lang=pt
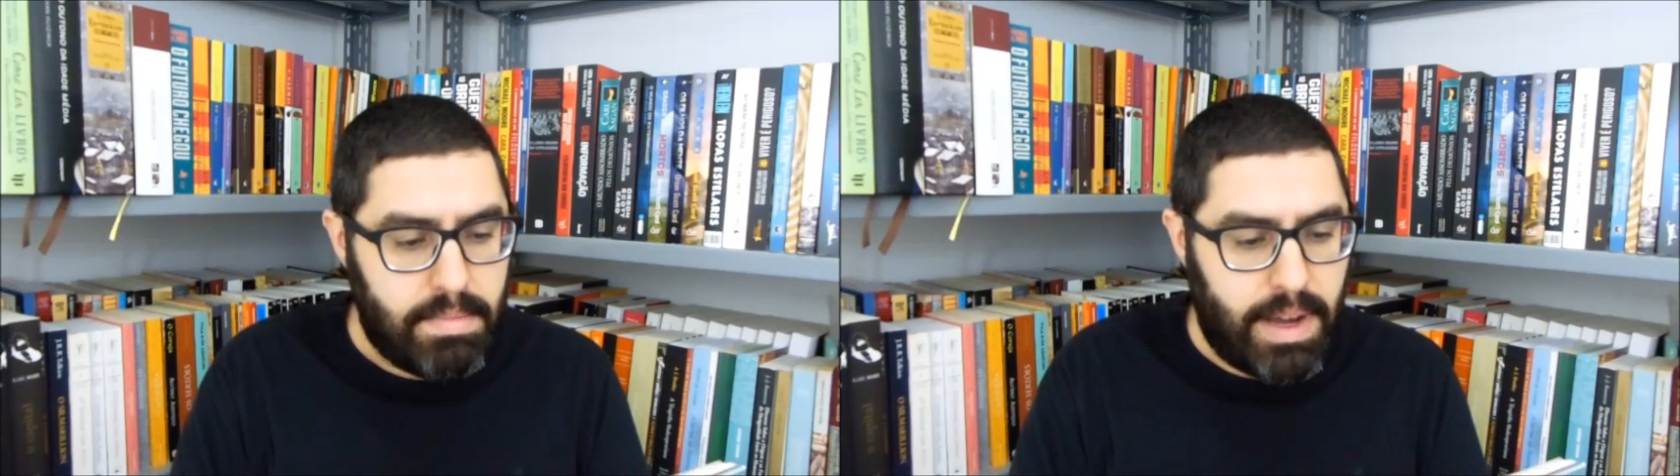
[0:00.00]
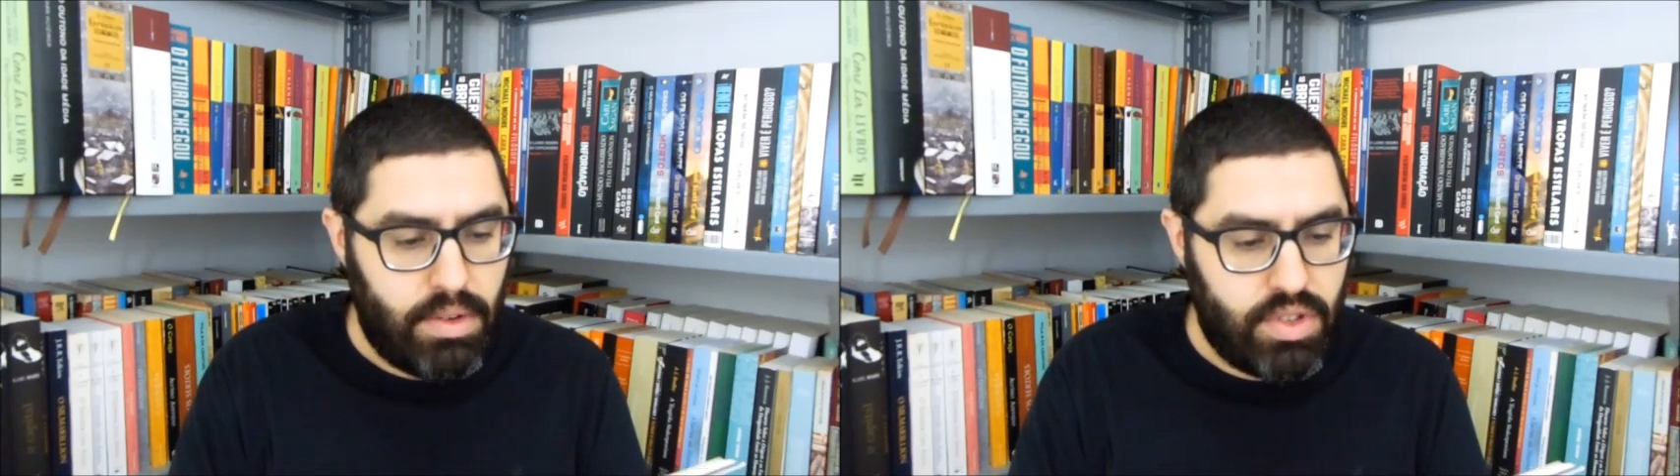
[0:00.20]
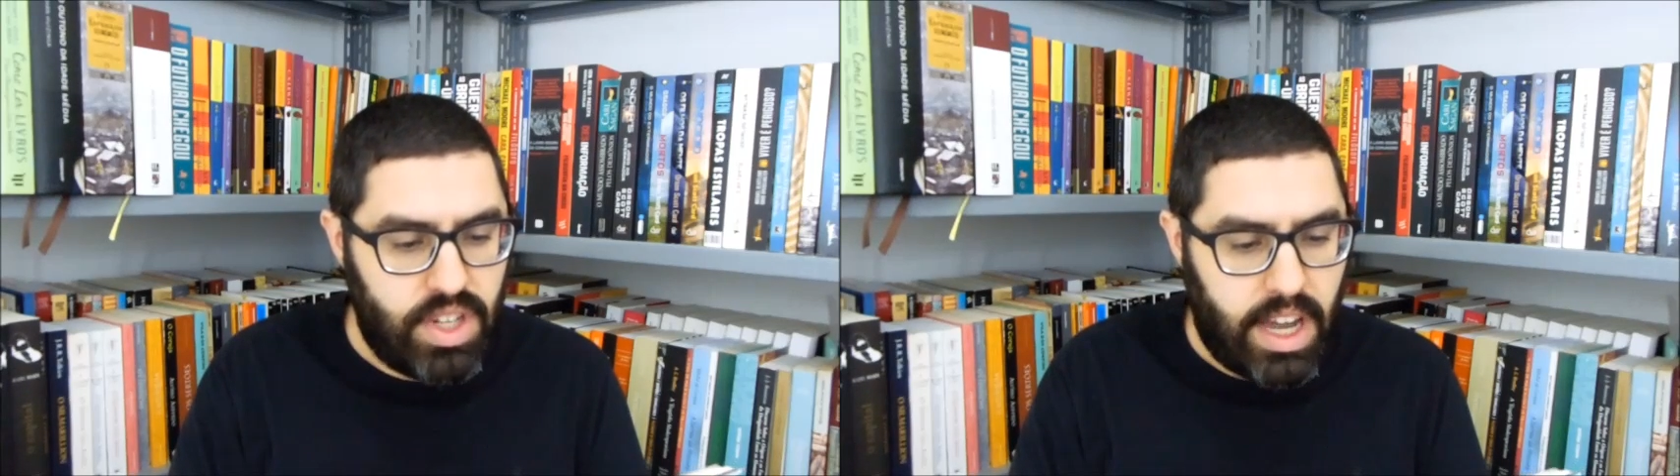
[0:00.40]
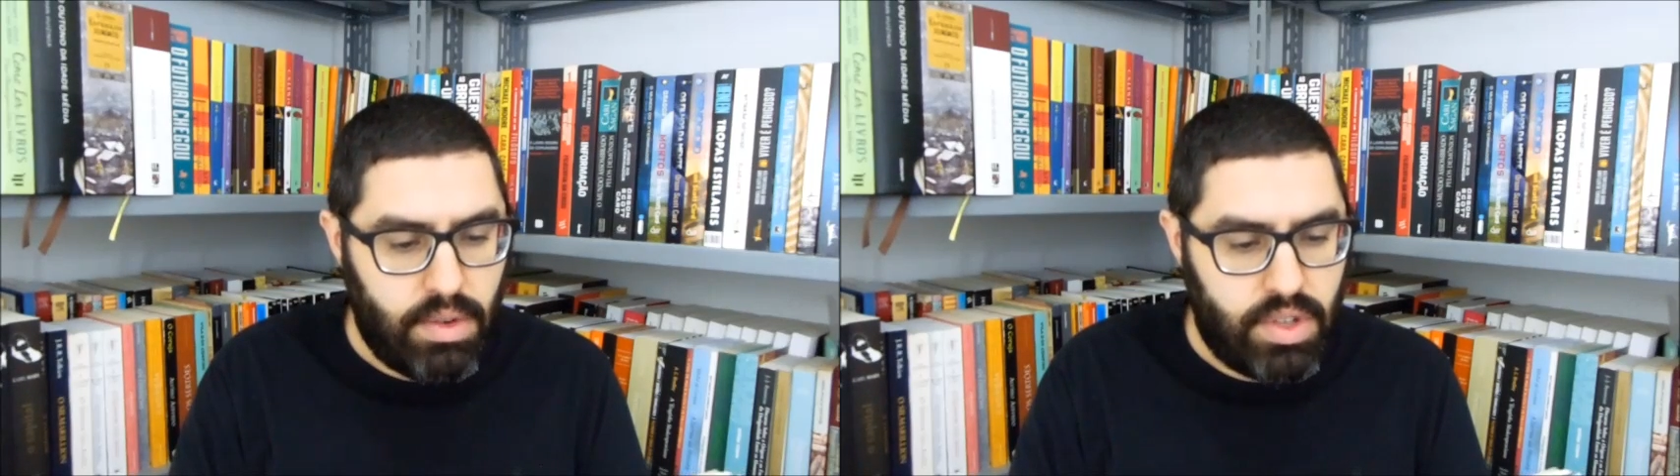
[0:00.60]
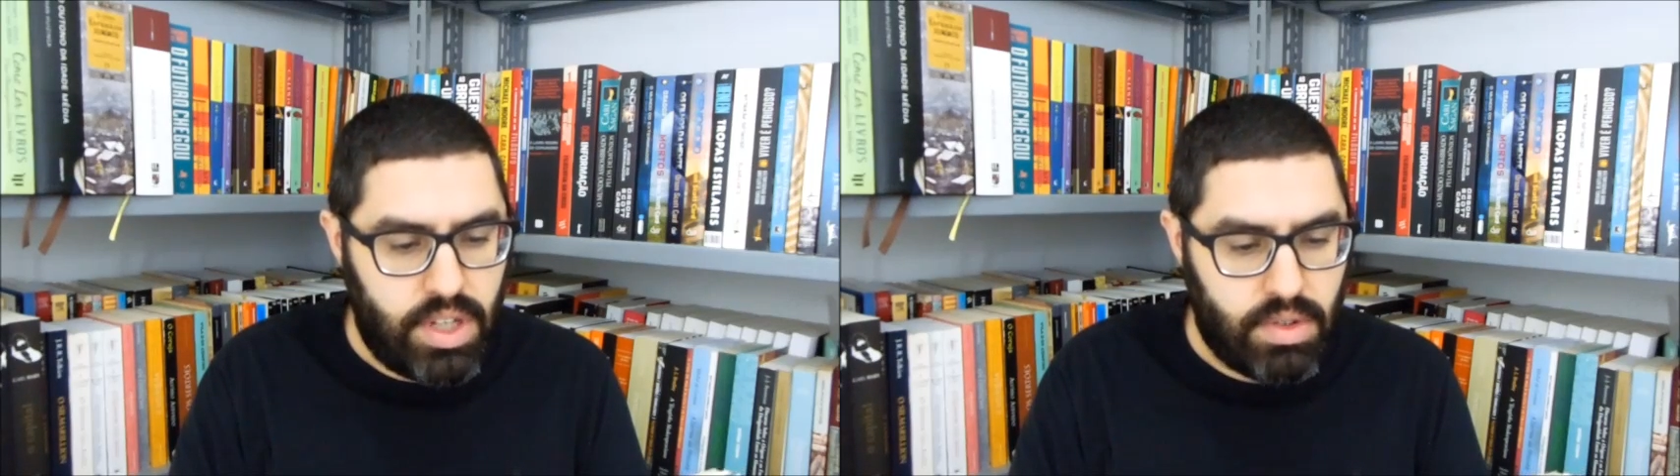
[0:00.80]
parodiar
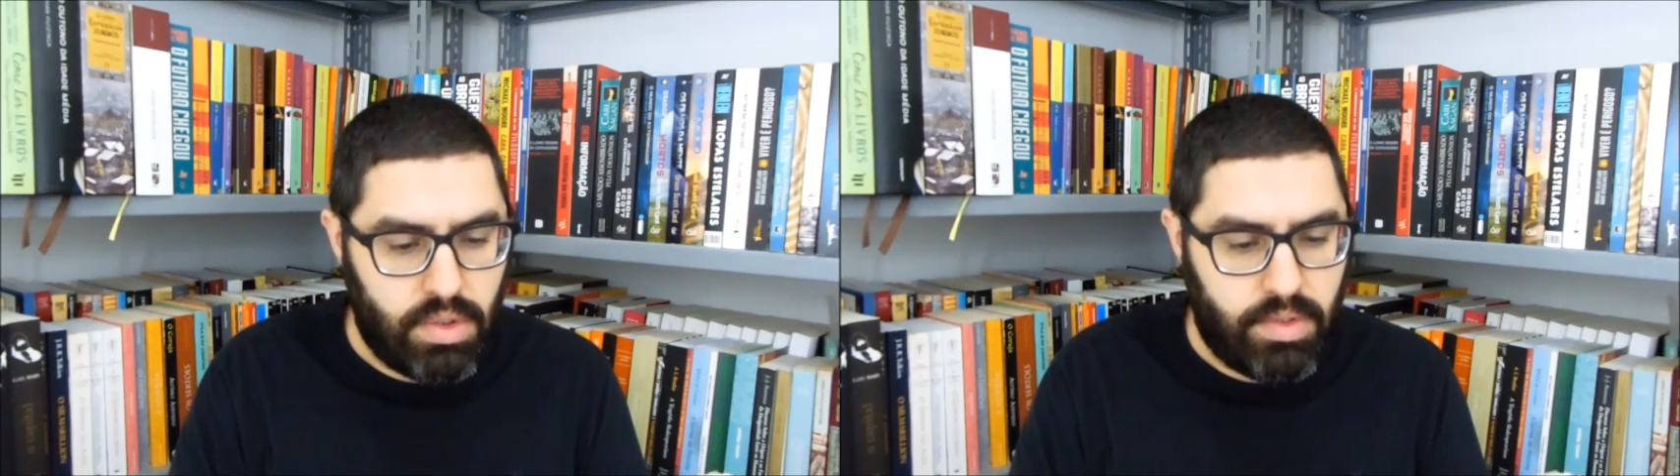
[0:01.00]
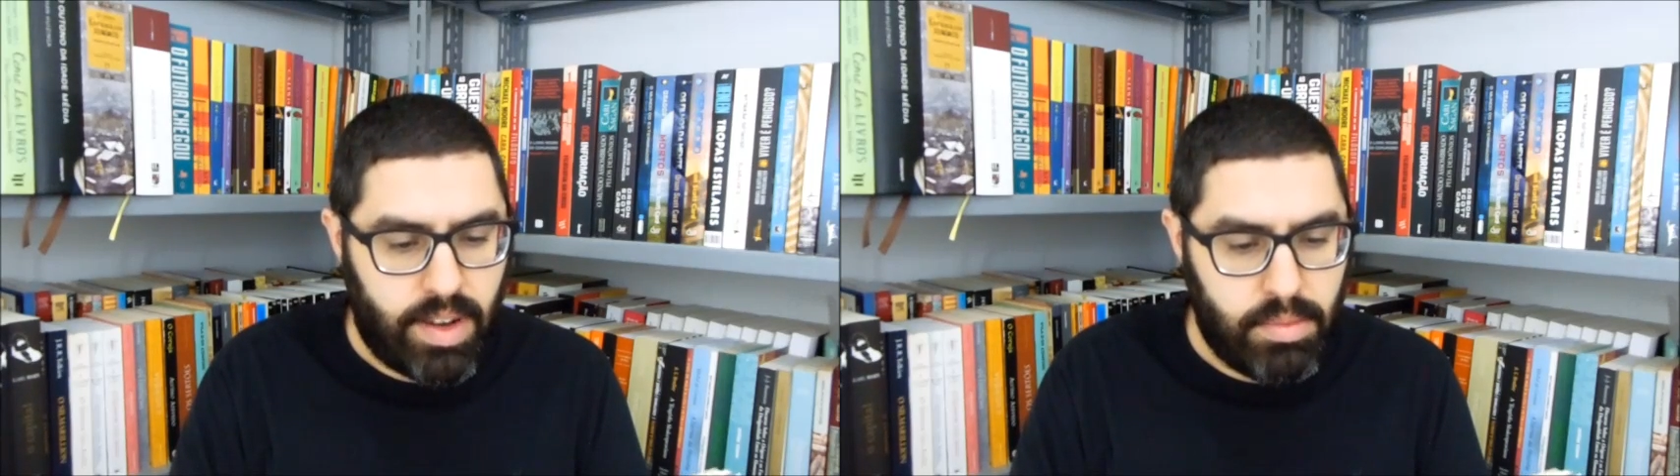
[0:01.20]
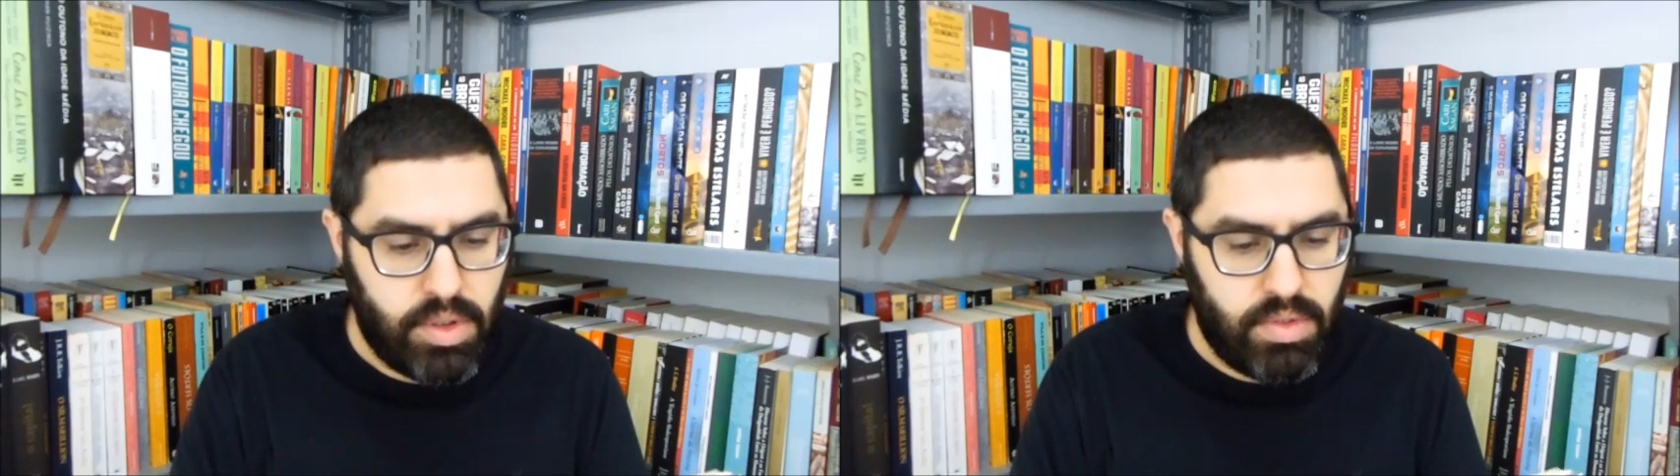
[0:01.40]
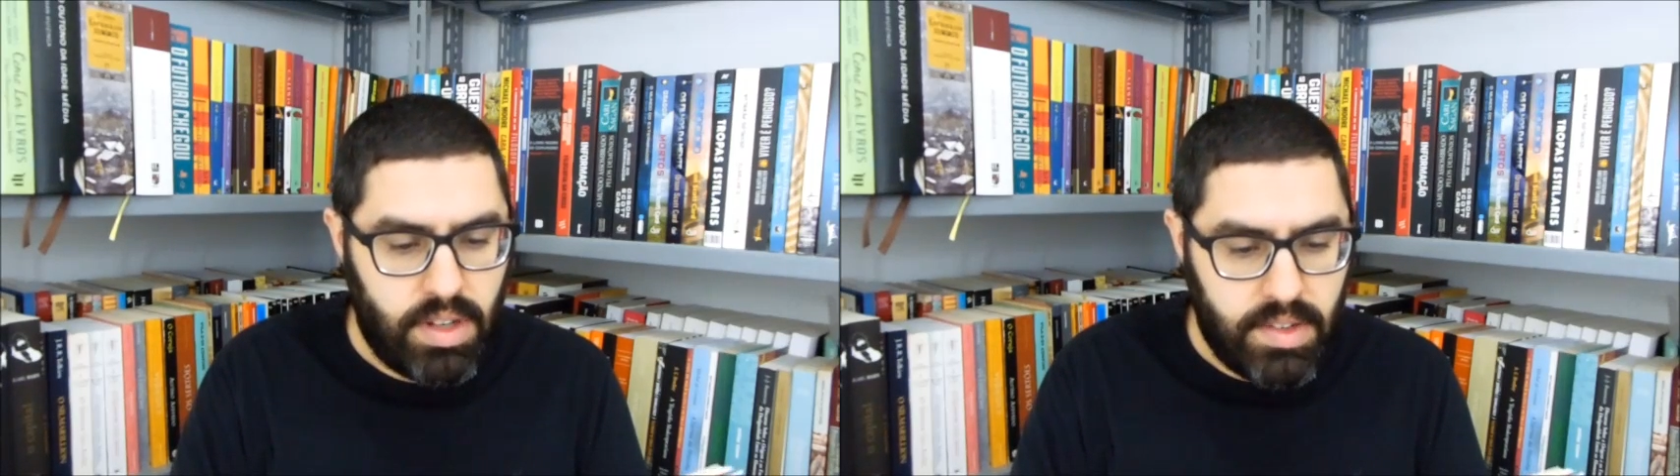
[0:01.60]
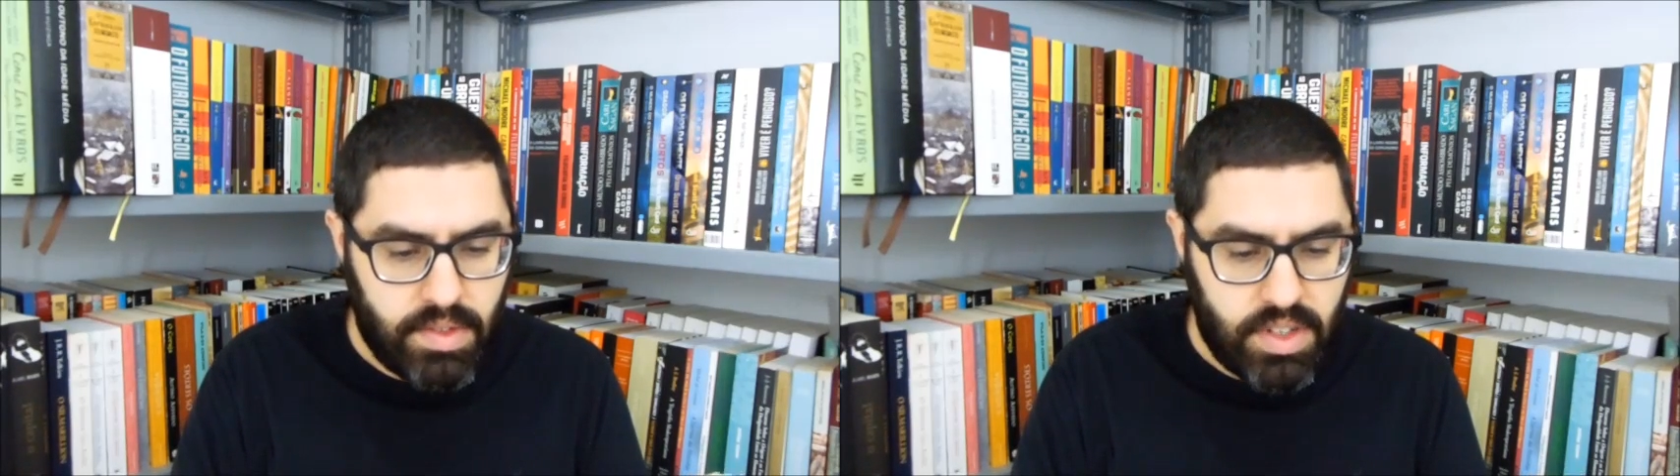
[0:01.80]
o título do famoso
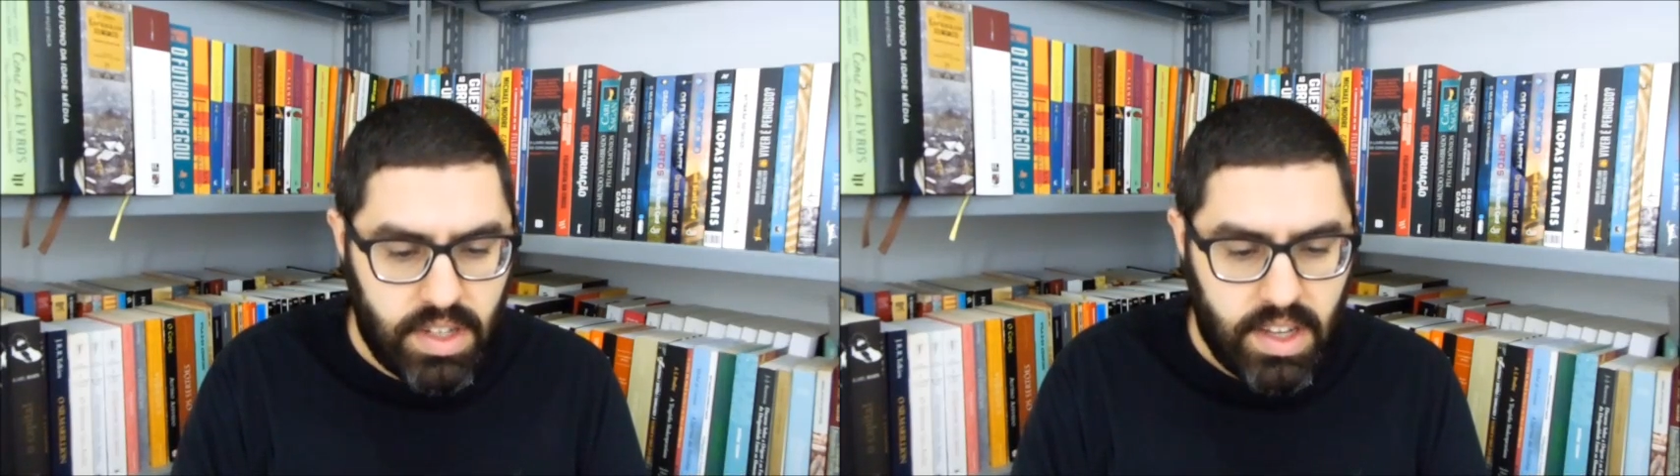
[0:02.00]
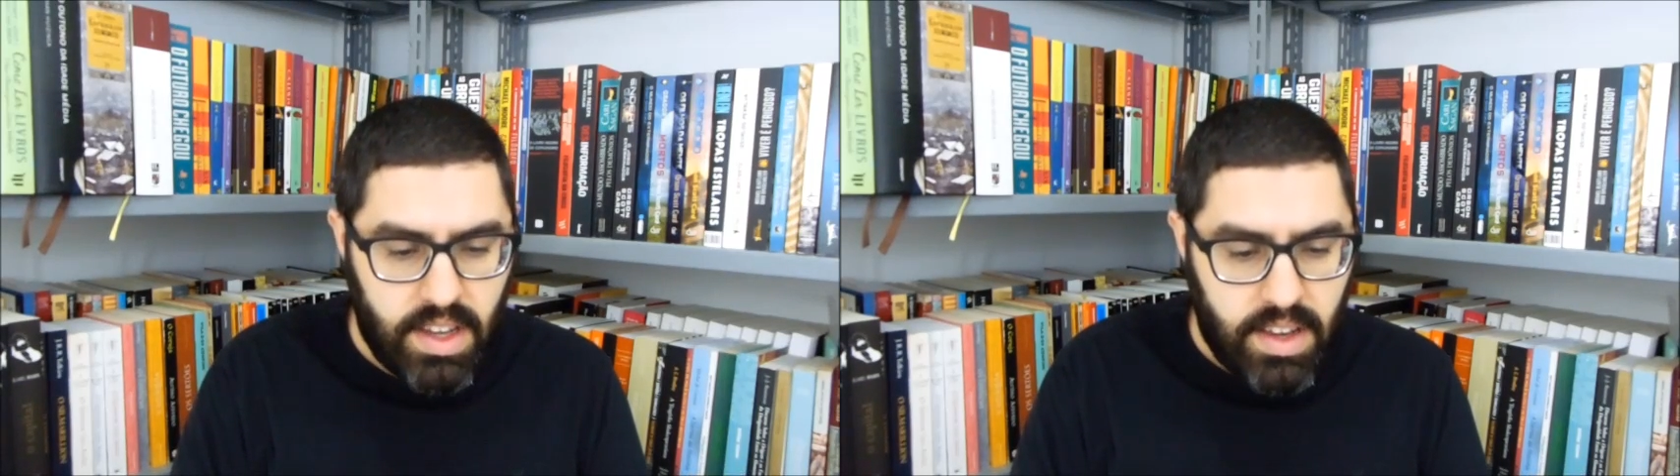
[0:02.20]
livro de